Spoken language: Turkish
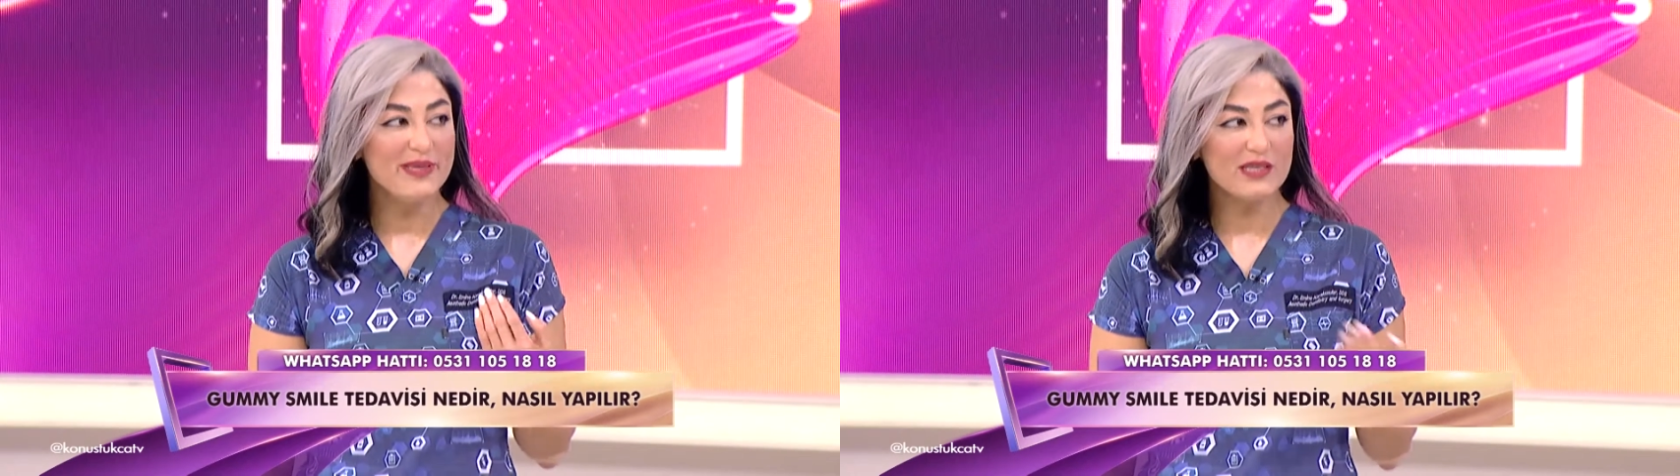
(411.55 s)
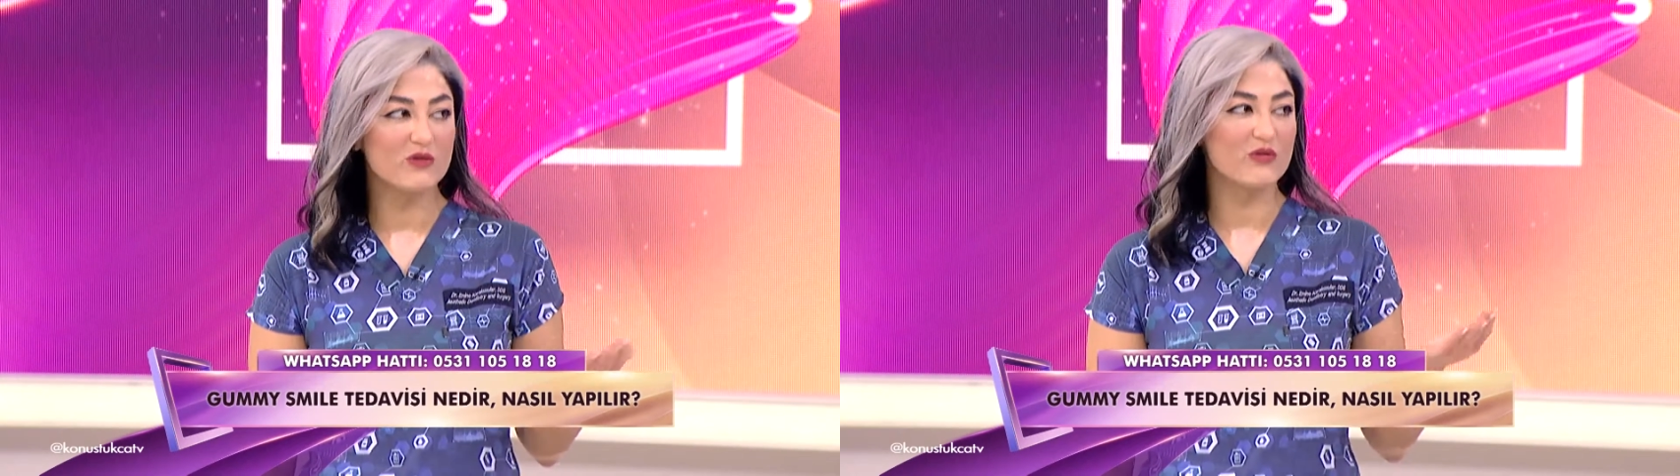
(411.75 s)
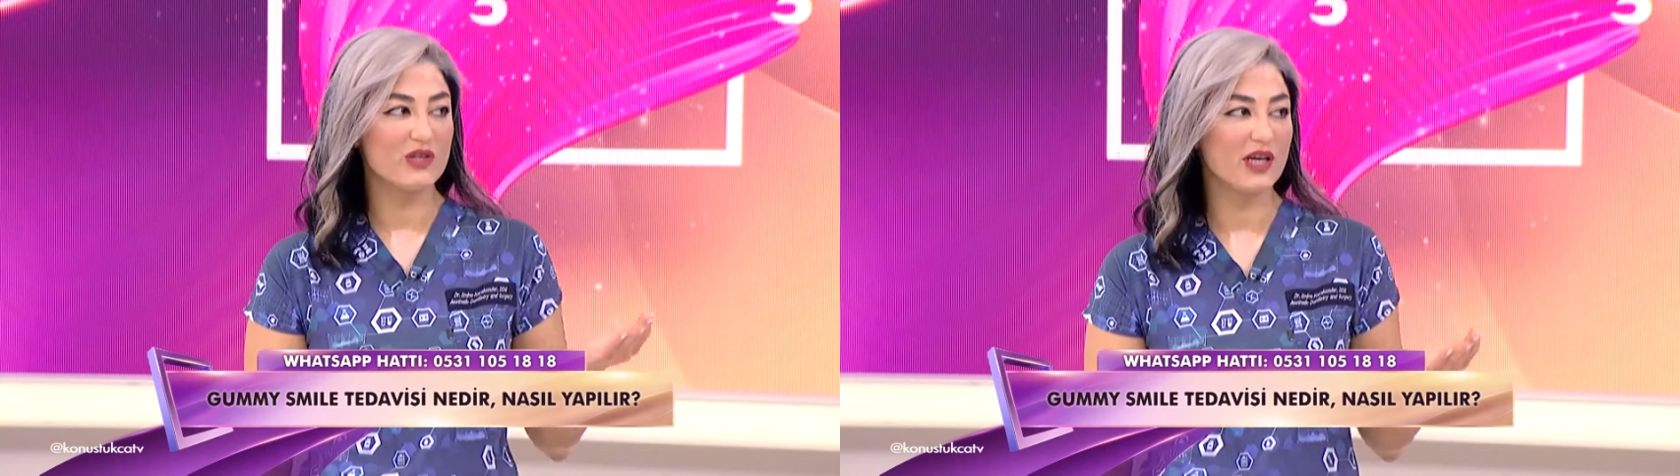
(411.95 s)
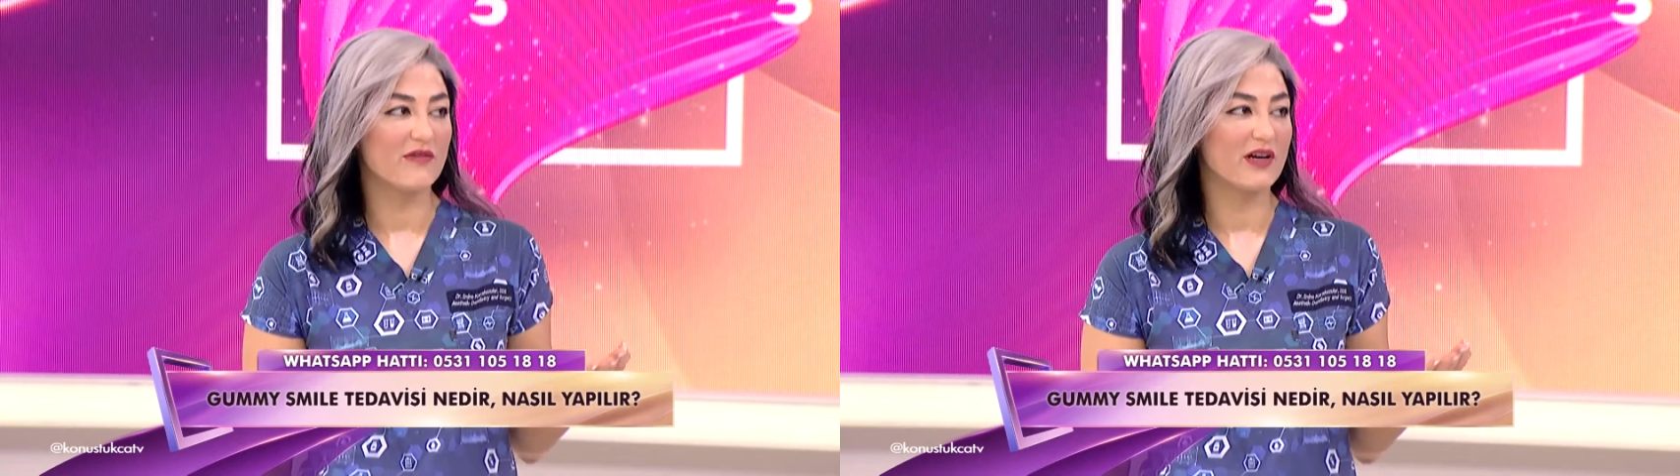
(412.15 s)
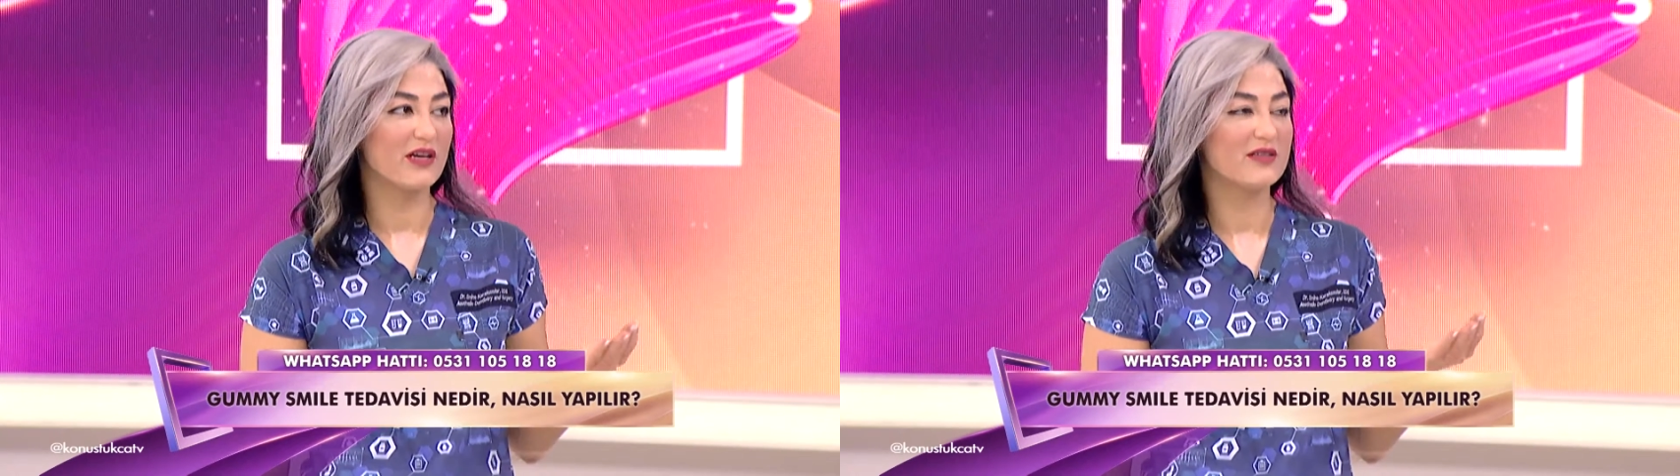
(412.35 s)
Bir sürü
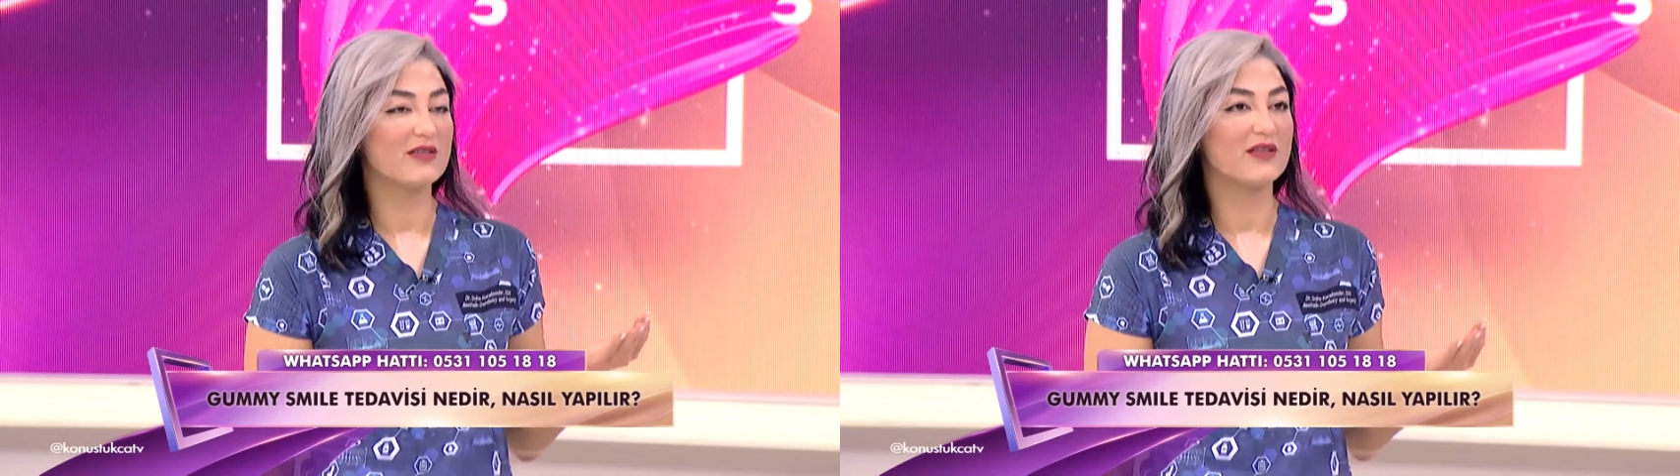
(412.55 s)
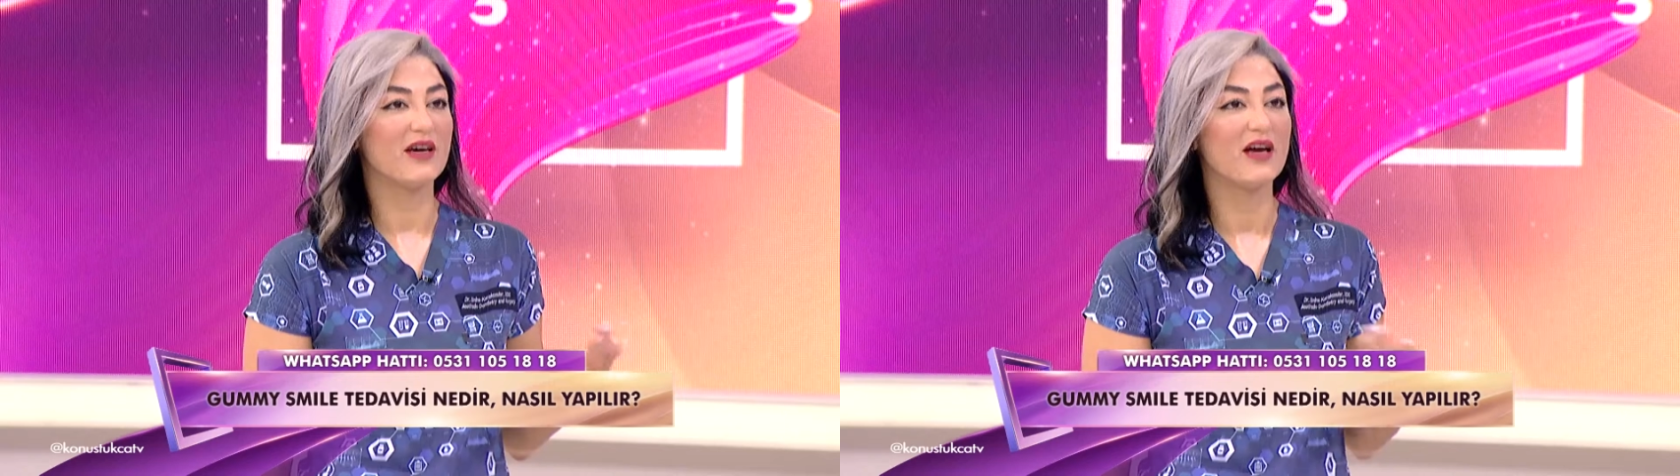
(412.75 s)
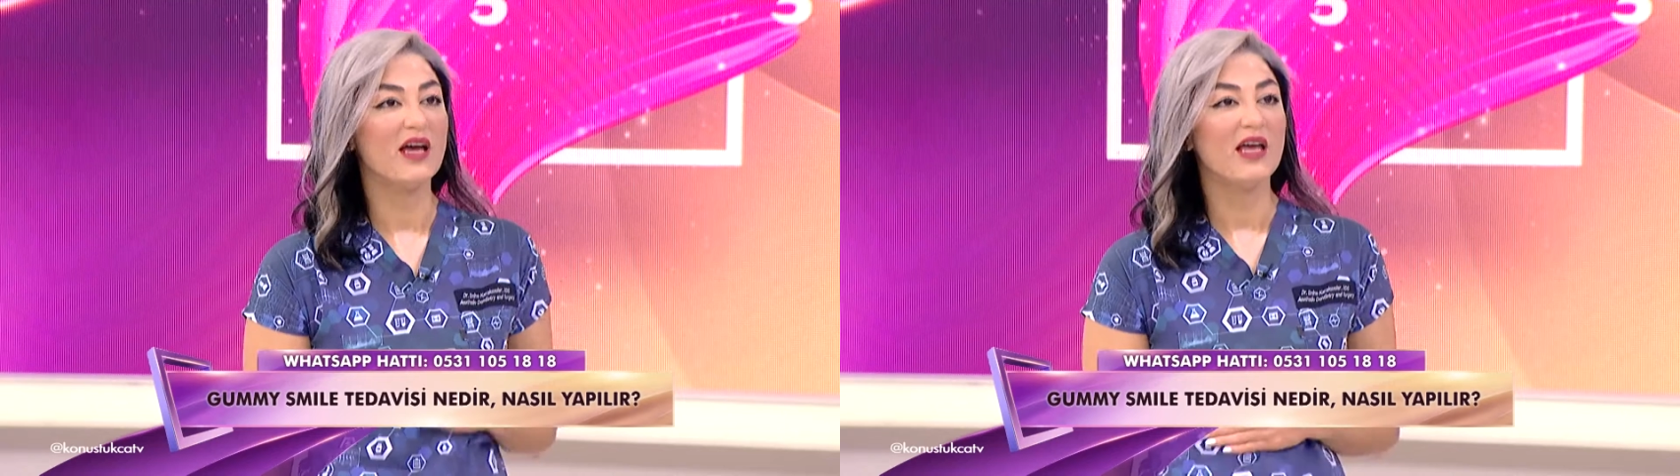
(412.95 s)
şey var aslında.